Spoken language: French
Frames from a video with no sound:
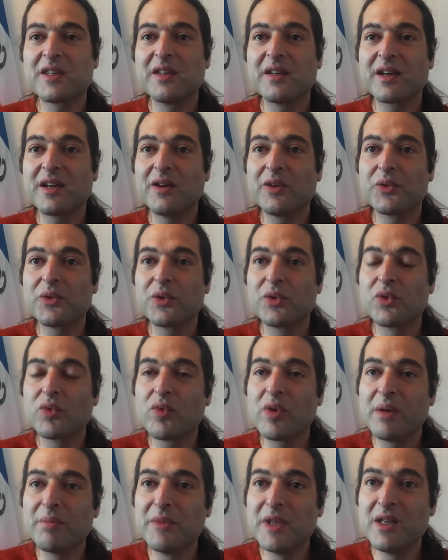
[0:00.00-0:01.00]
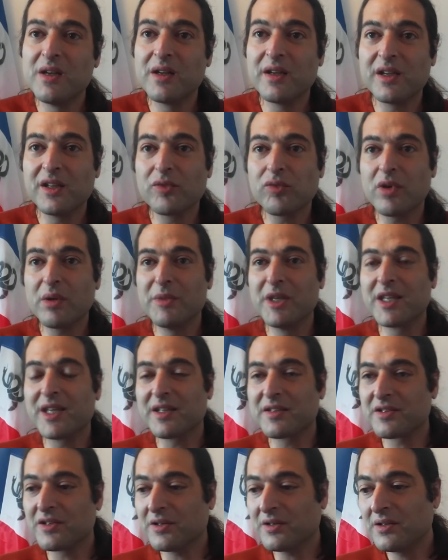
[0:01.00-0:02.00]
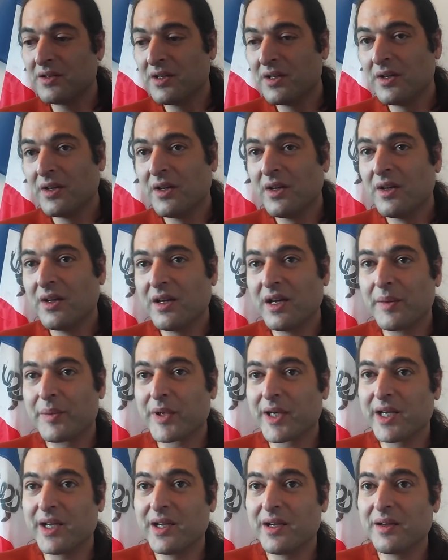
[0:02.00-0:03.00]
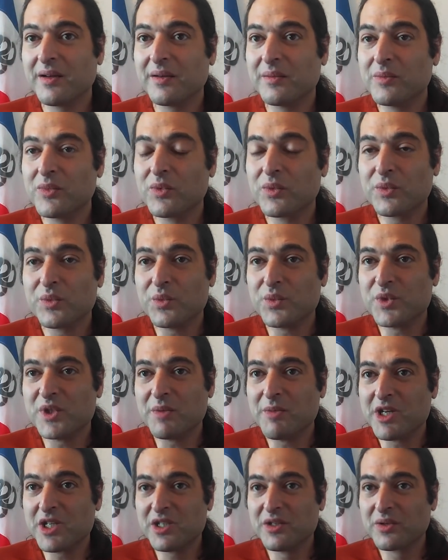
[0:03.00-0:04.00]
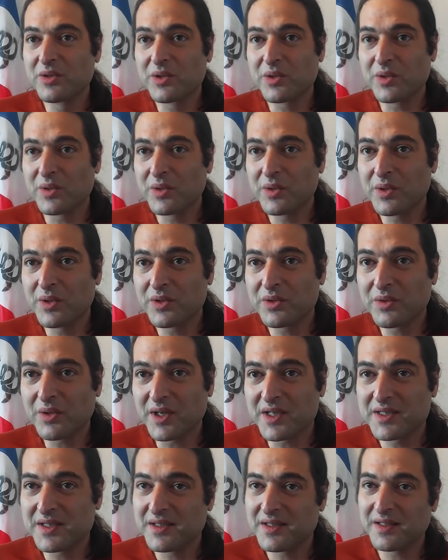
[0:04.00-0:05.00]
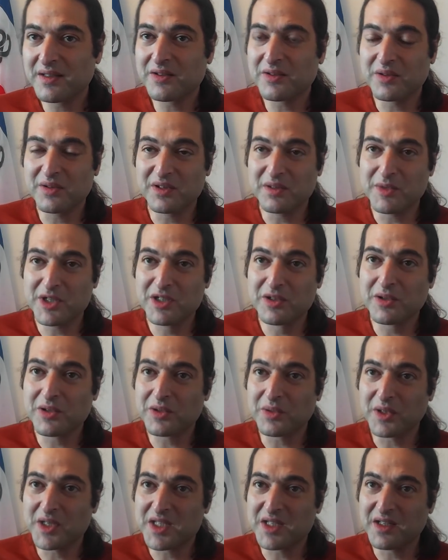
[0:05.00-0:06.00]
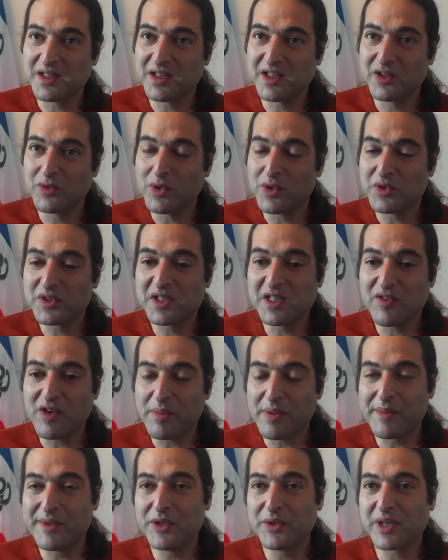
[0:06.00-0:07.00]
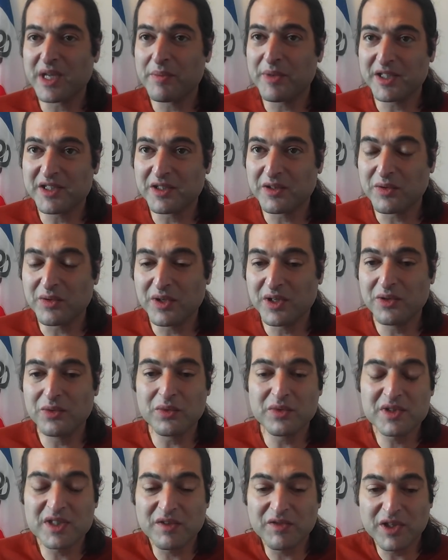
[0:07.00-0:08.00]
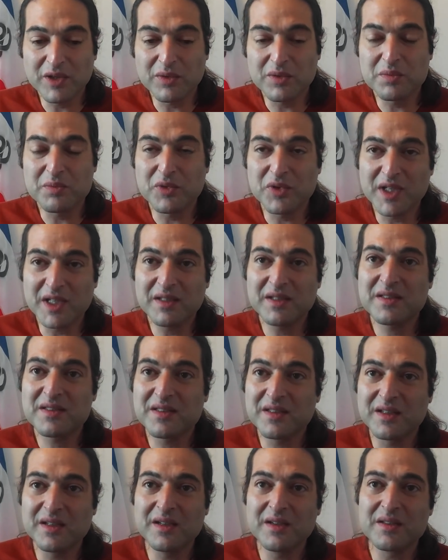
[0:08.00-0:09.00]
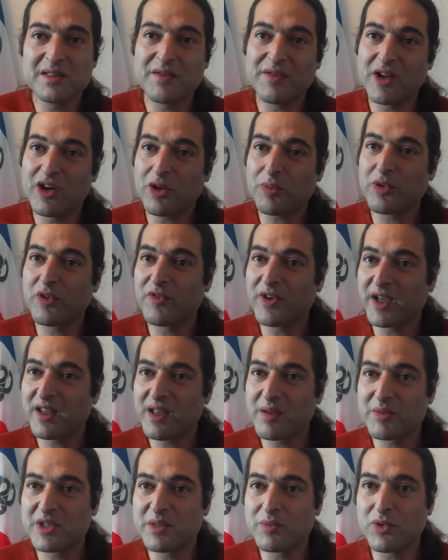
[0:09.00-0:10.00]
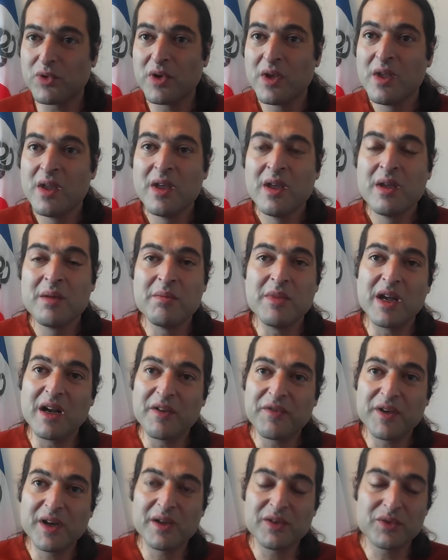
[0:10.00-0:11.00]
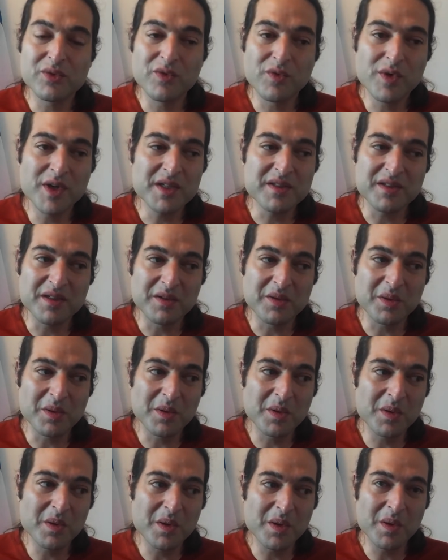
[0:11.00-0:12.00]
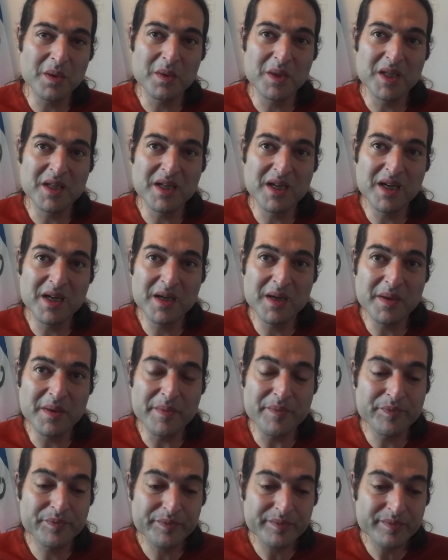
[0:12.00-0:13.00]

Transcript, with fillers: qui iraient entre 3000 et 3400. Après, bon, j'imagine que sur un j'imagine que sur les CDI, il doit aussi y avoir pas mal de cas particuliers, donc ce qui fait que peut-être ces, valeurs peuvent varier un petit peu. Mais à la fin, ce qu'on voit, c'est que euh, il y a